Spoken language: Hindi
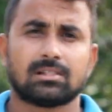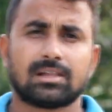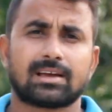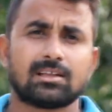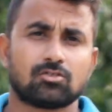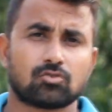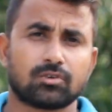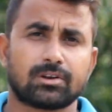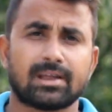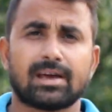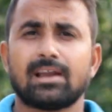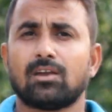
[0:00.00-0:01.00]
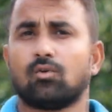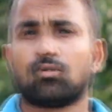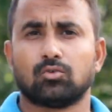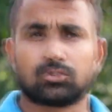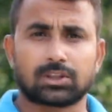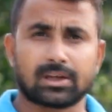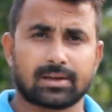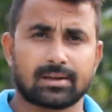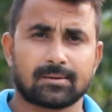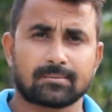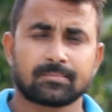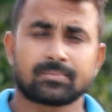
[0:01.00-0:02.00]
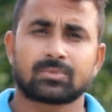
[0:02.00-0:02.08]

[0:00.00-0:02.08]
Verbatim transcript: लेकिन जो नए लोग होते हैं